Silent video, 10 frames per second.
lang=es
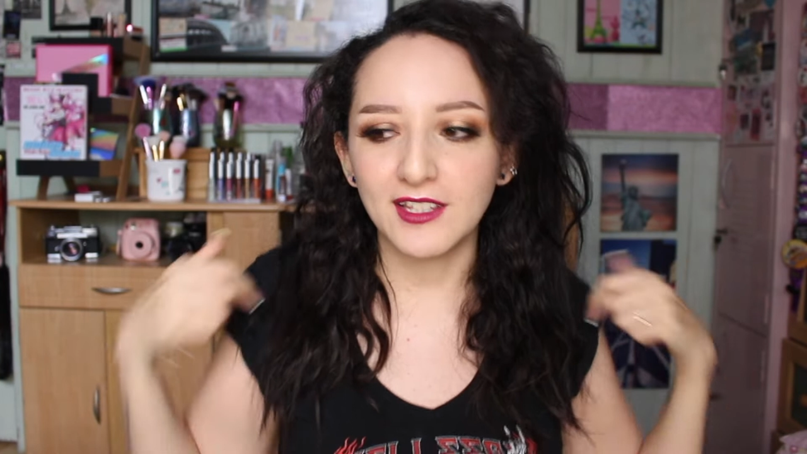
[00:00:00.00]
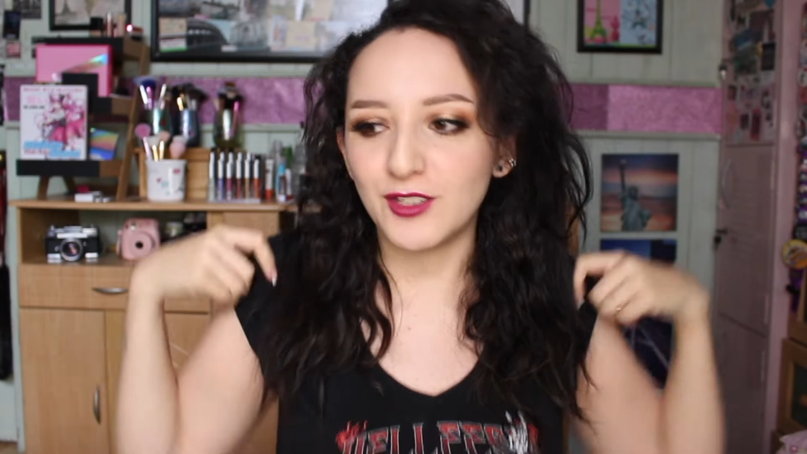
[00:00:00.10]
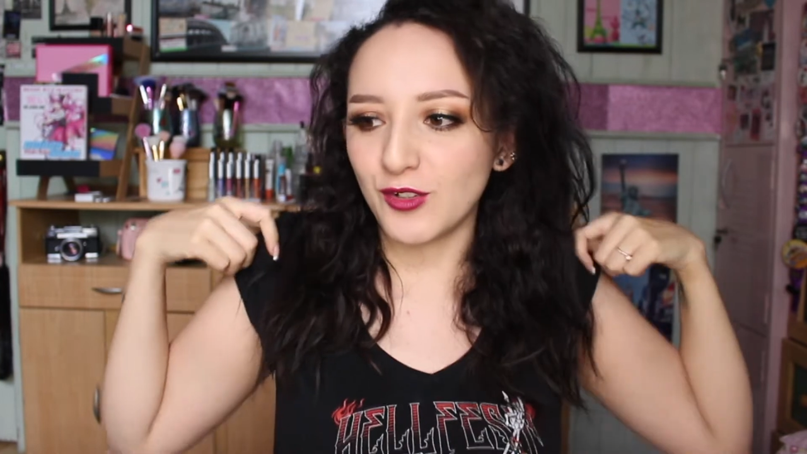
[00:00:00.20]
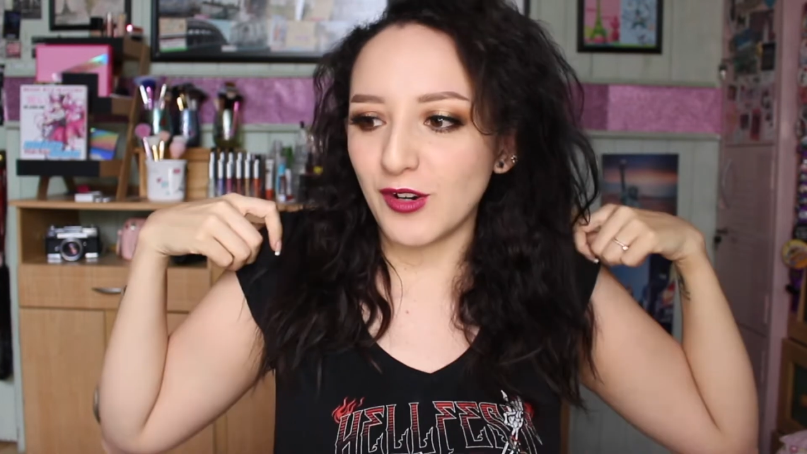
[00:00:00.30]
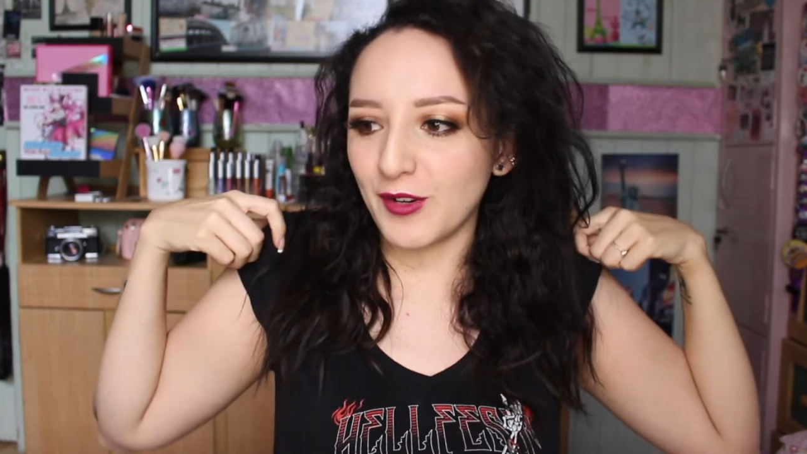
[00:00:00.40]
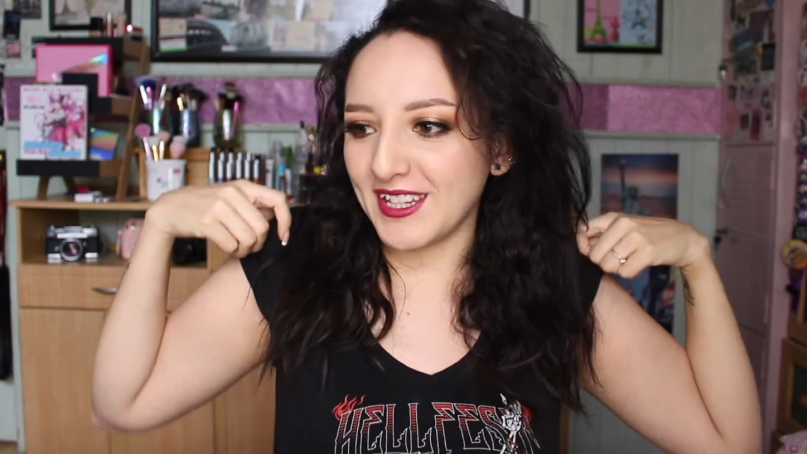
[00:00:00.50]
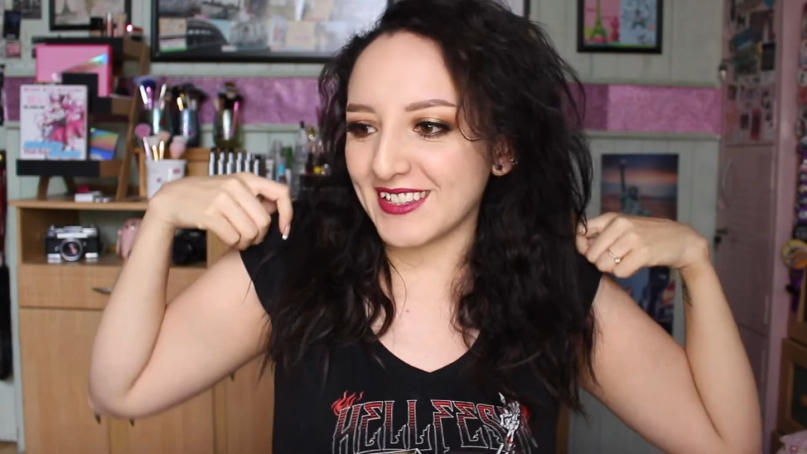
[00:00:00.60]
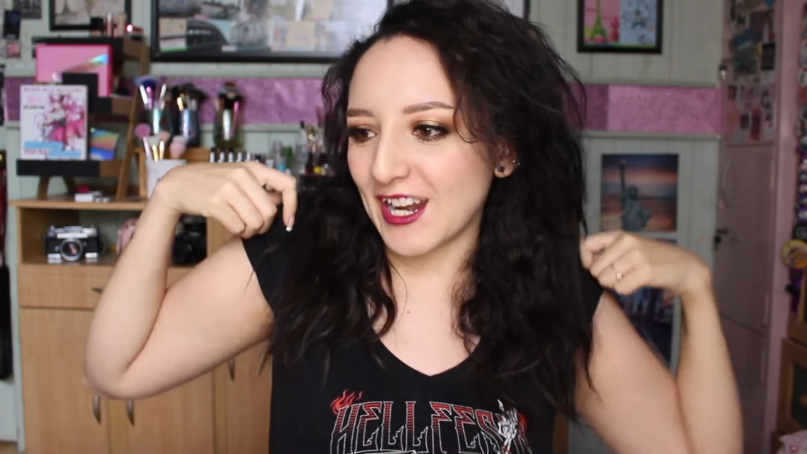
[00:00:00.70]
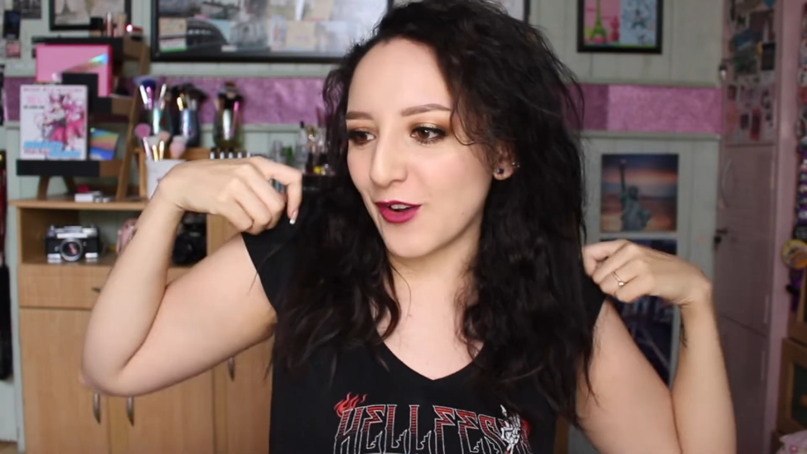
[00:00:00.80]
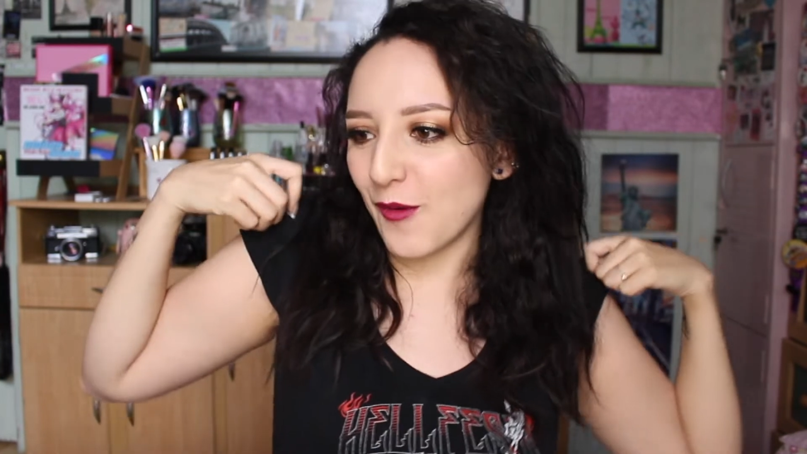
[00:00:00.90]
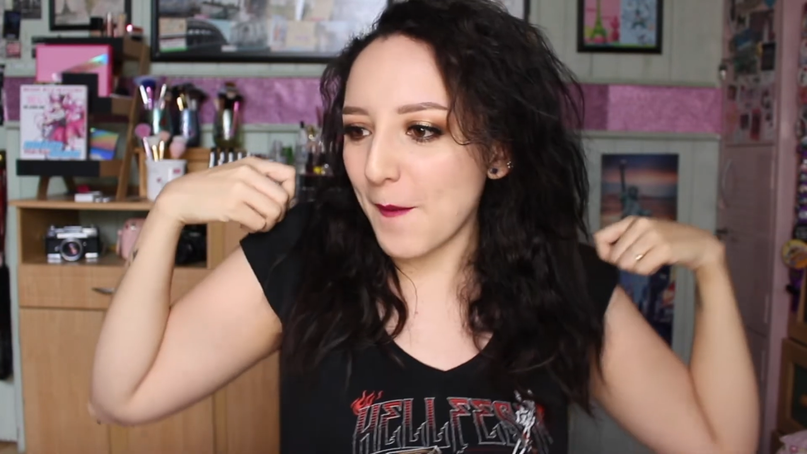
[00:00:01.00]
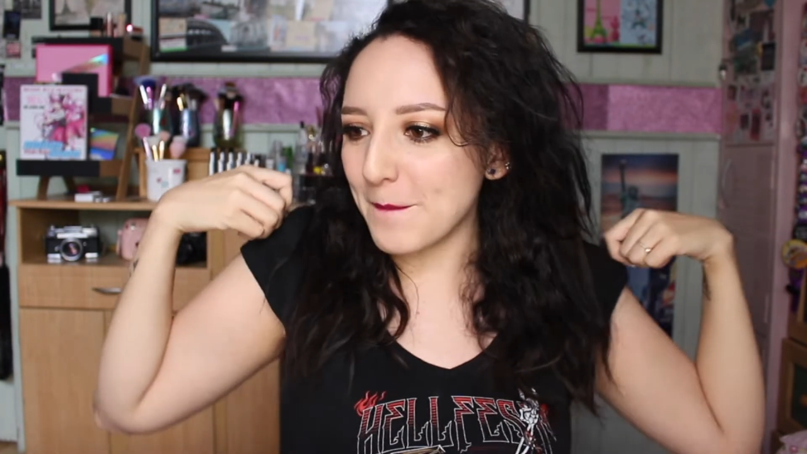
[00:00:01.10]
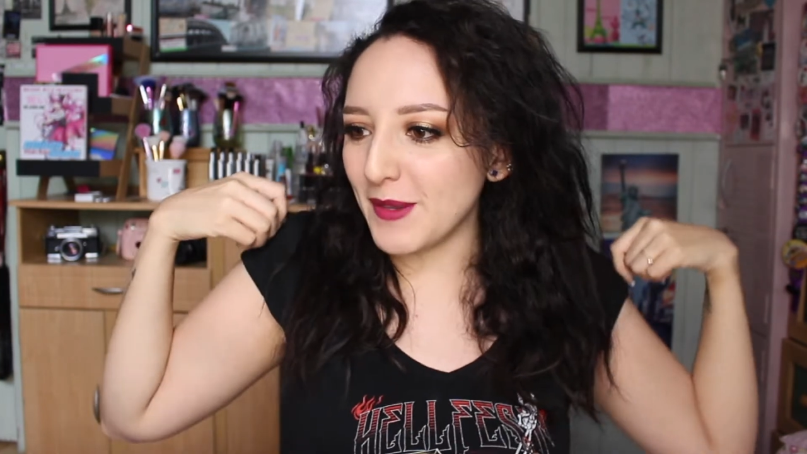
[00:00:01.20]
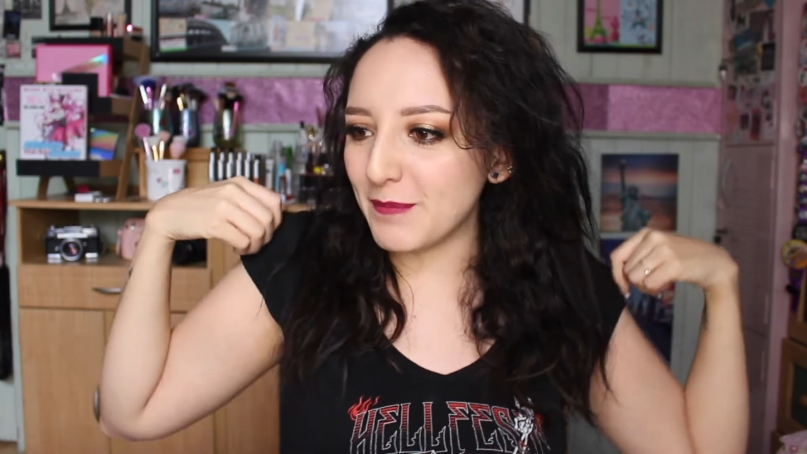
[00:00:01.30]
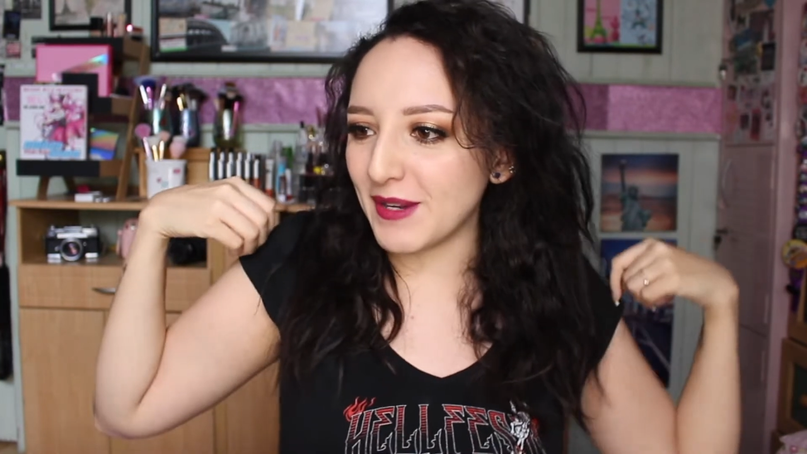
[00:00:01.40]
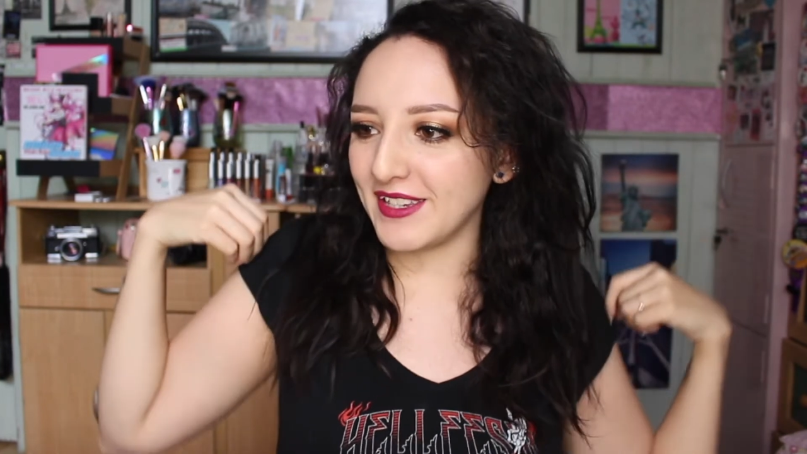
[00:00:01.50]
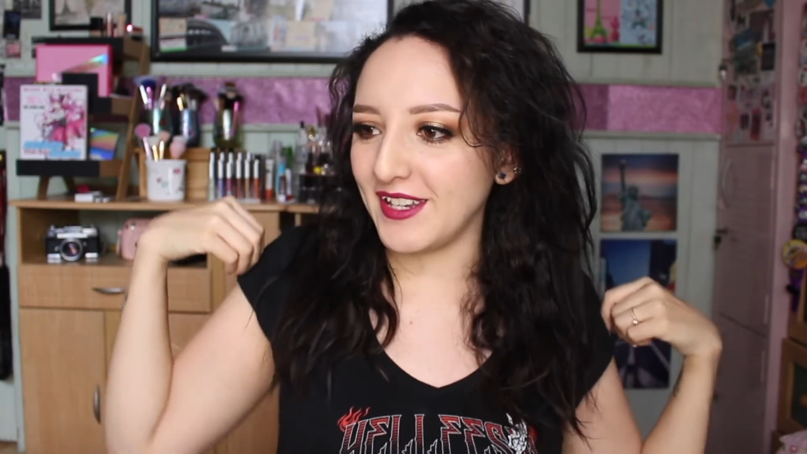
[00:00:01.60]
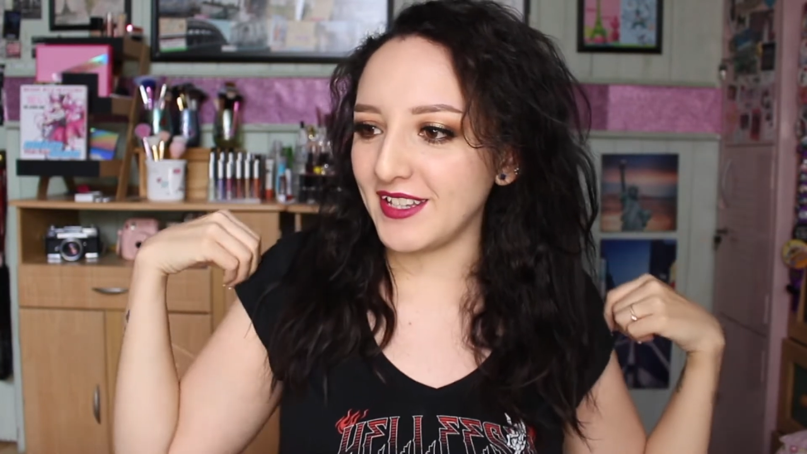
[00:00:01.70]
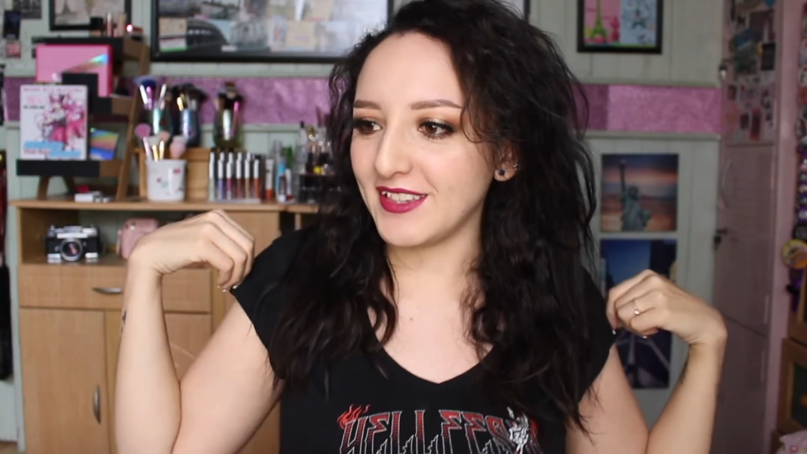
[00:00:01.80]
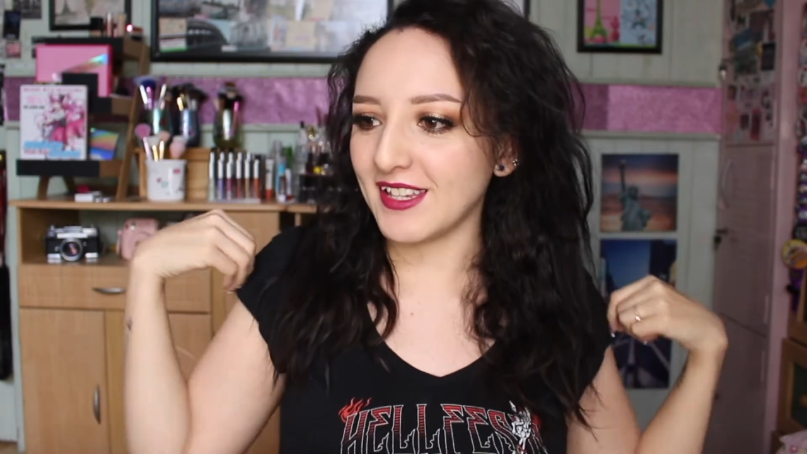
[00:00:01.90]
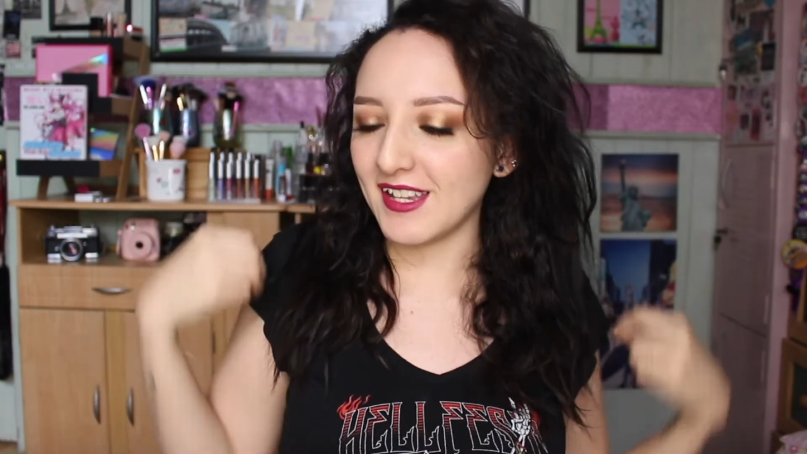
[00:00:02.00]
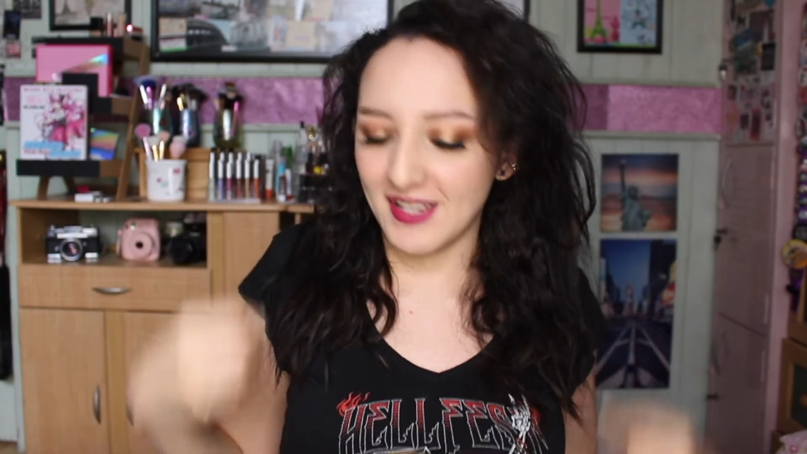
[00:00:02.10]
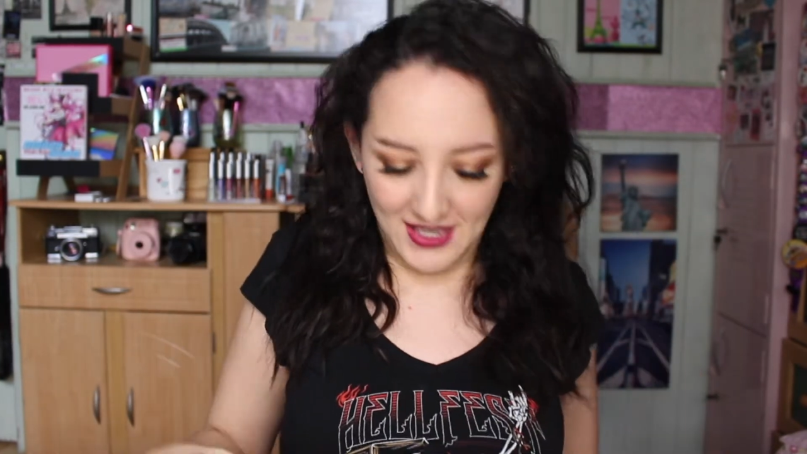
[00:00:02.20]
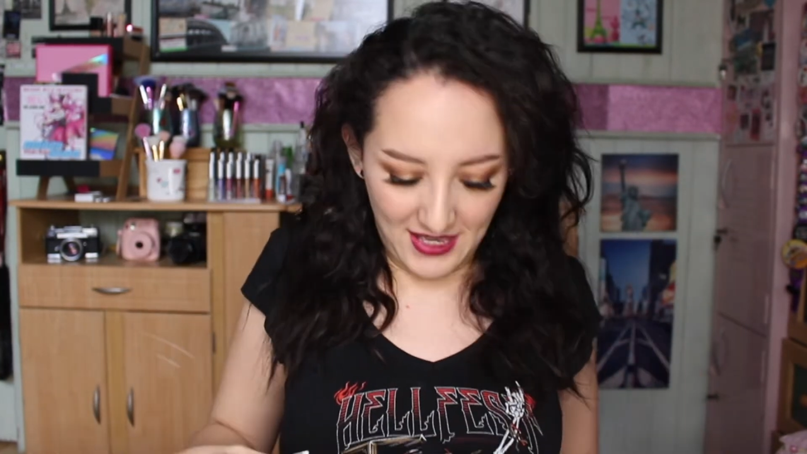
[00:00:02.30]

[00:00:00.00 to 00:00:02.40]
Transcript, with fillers: De hecho, ahorita traigo mi playerita